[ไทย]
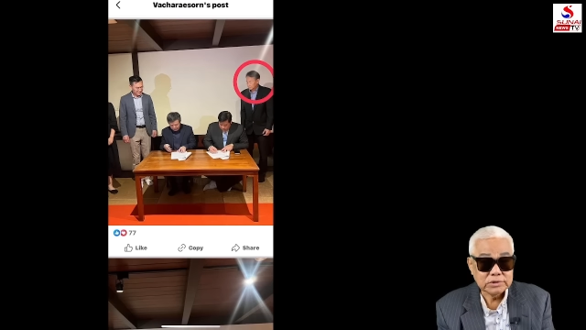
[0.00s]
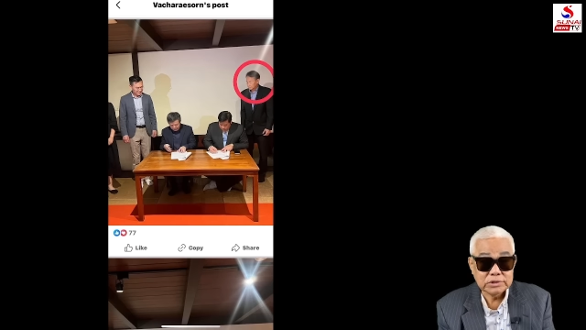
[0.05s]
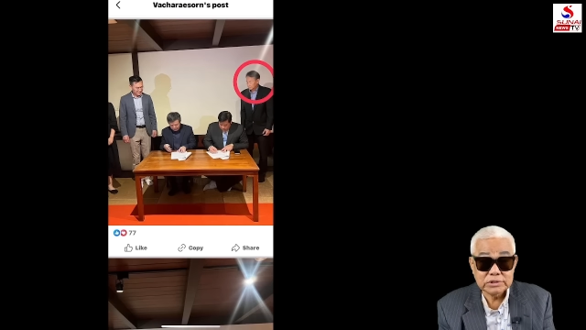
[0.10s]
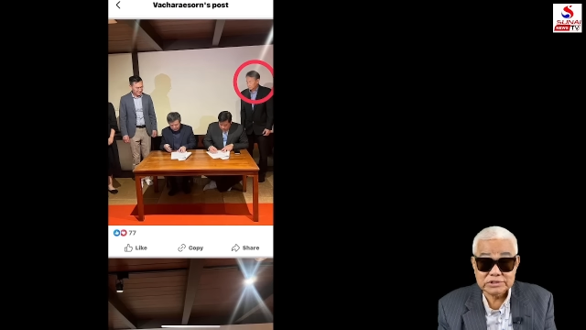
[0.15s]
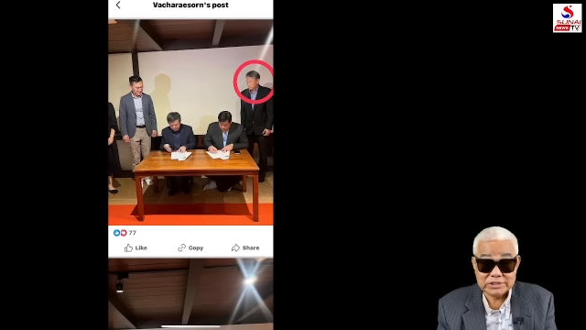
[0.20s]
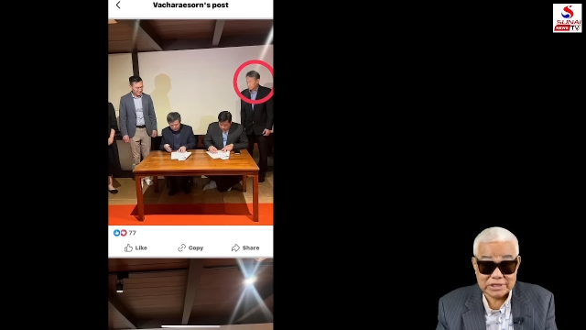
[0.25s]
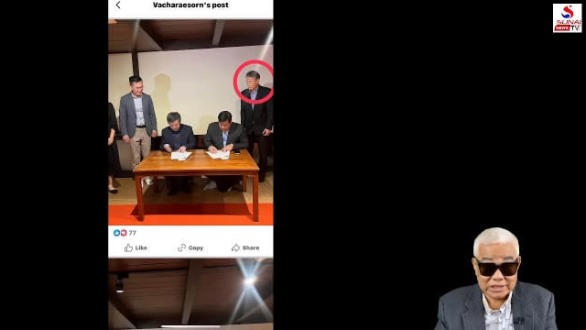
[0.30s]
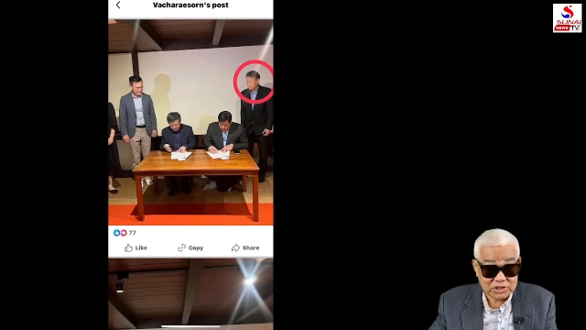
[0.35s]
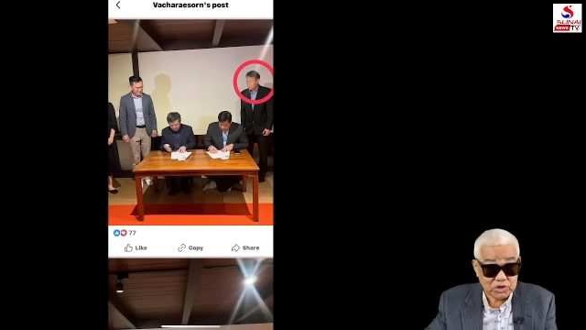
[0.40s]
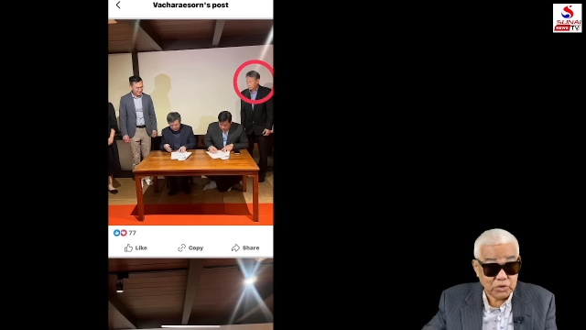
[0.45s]

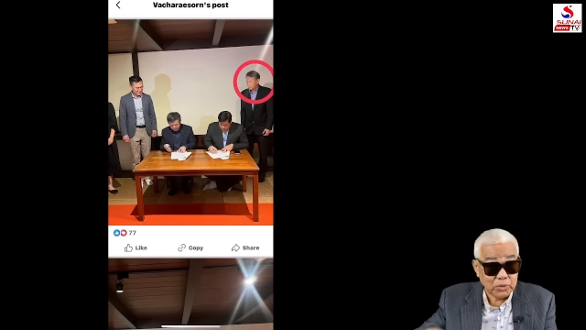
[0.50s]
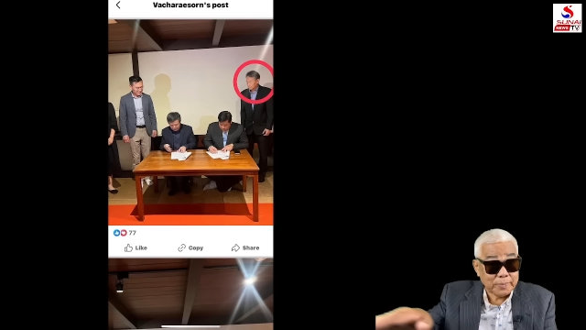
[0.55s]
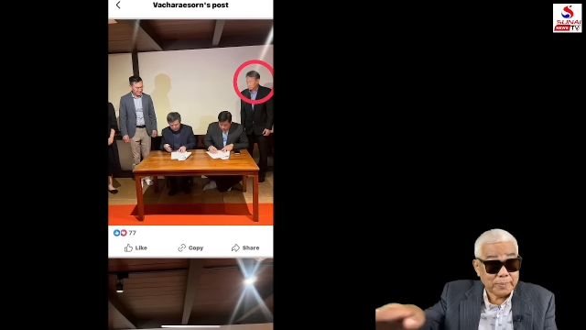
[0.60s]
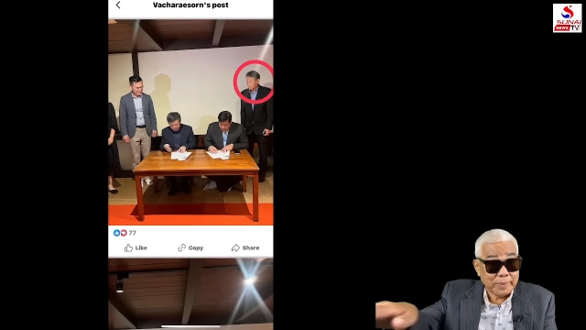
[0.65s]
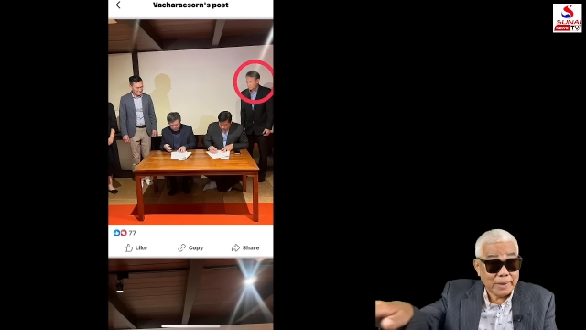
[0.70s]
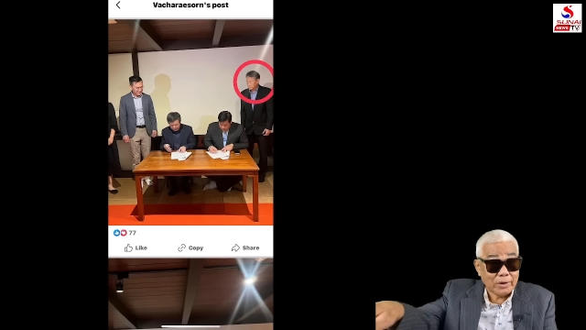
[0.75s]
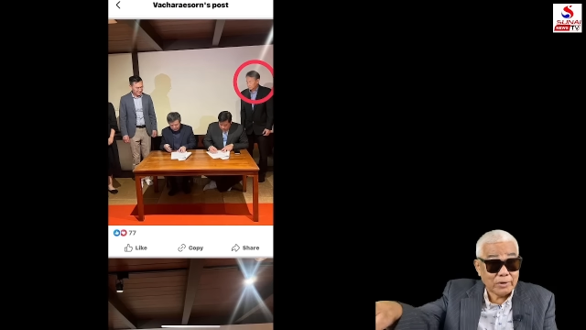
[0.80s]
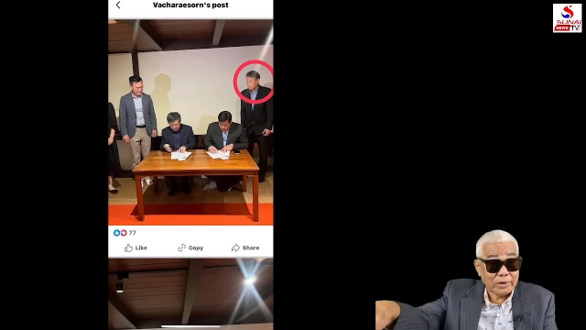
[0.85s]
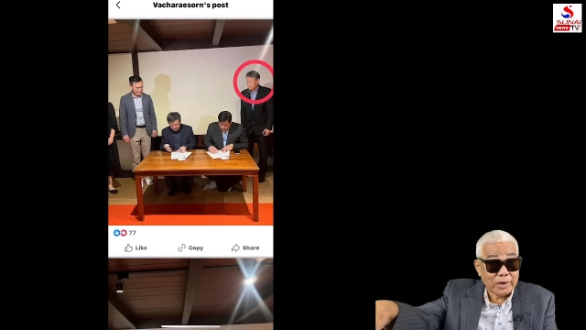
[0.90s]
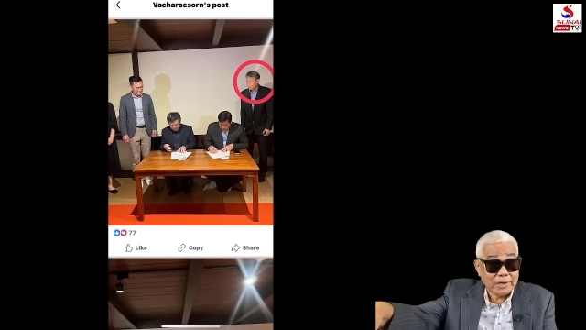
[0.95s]
ซึ่งเสียชีวิต
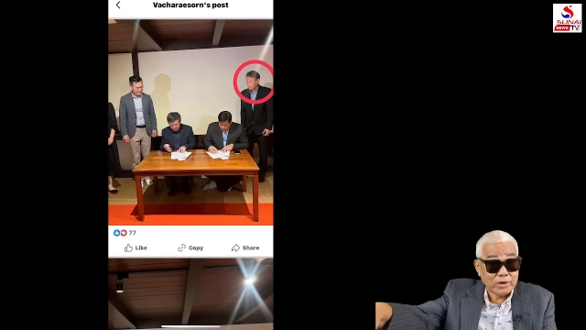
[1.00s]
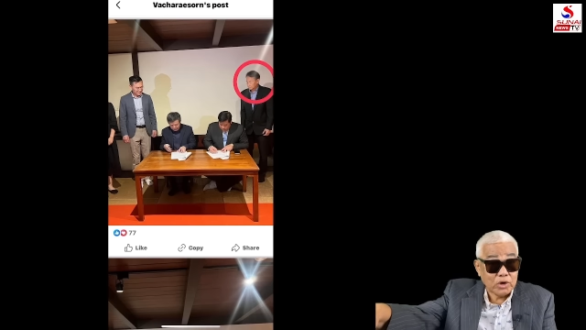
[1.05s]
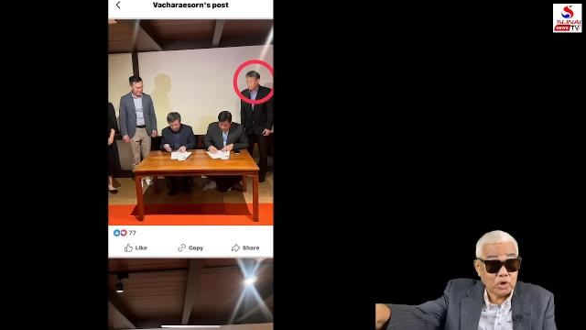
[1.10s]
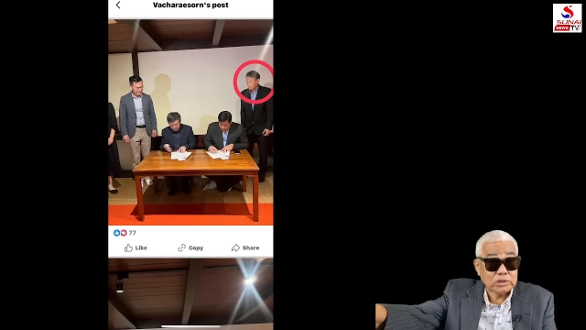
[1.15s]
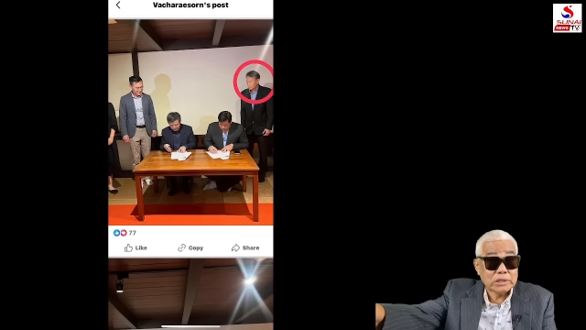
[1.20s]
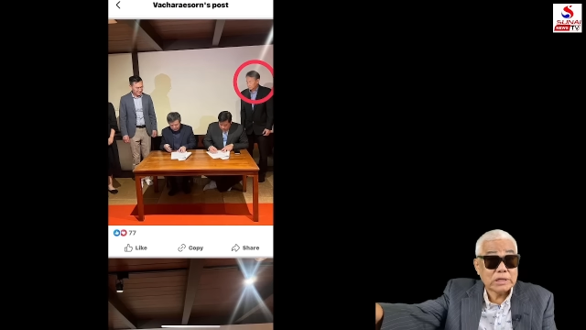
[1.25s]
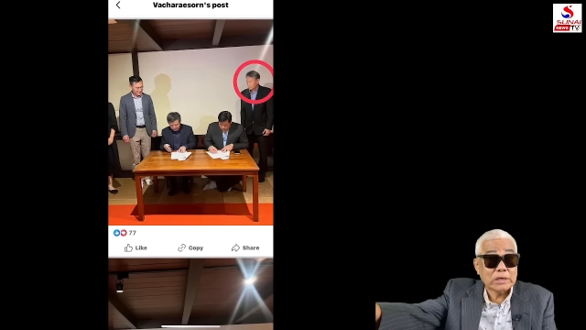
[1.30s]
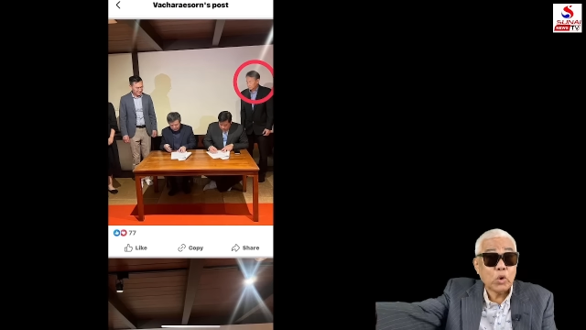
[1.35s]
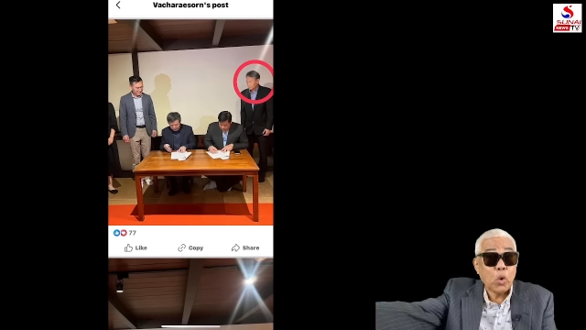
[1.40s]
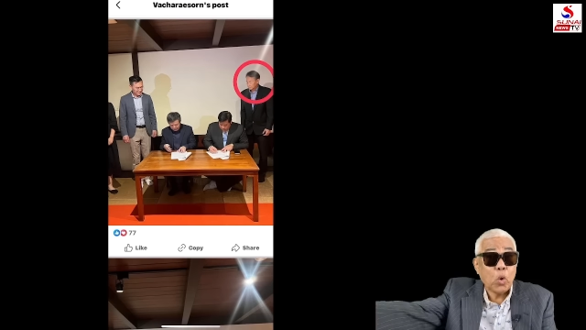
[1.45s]
ไปแล้วนะ
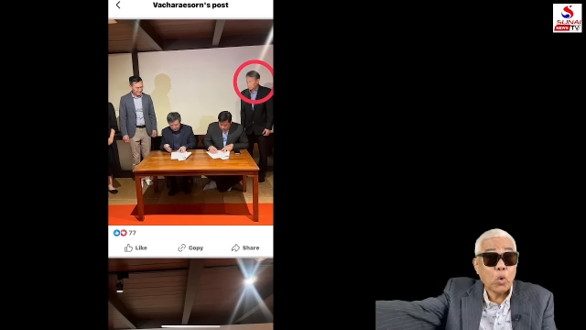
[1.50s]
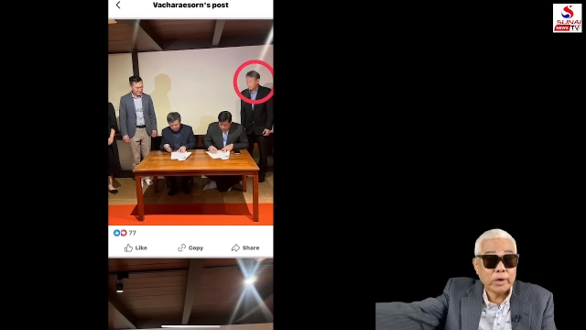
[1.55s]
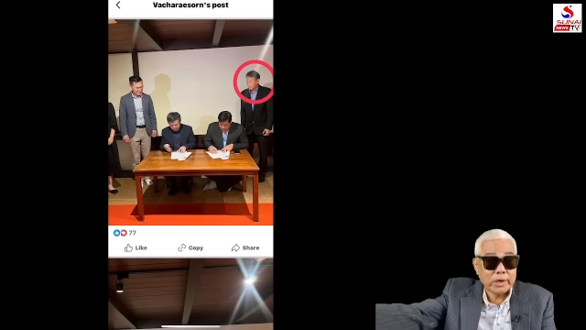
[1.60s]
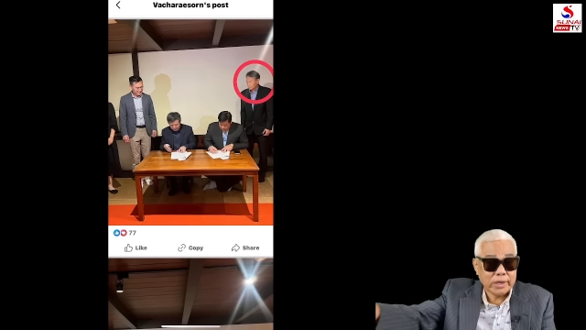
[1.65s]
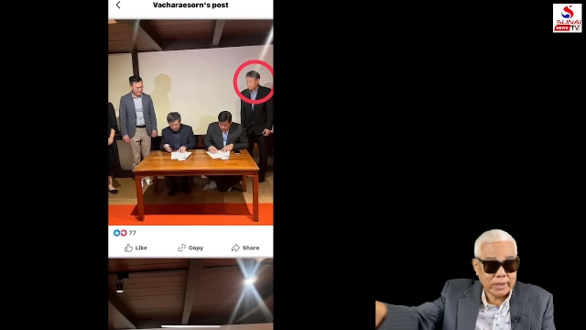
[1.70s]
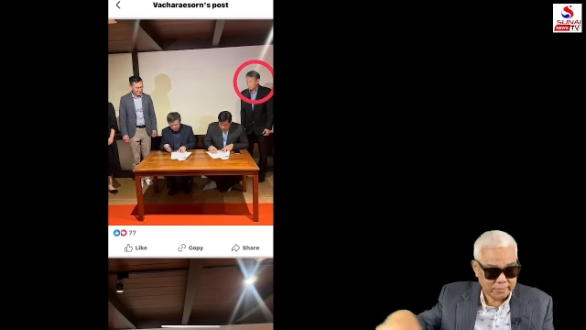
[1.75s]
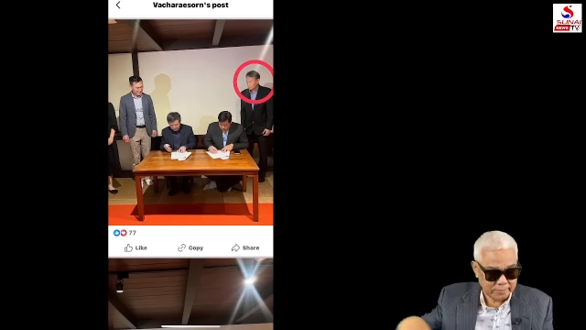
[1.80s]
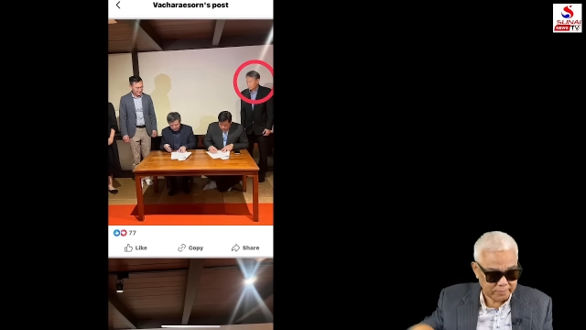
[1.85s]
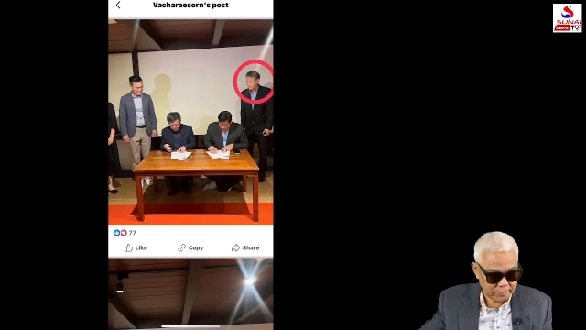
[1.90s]
ดรโกง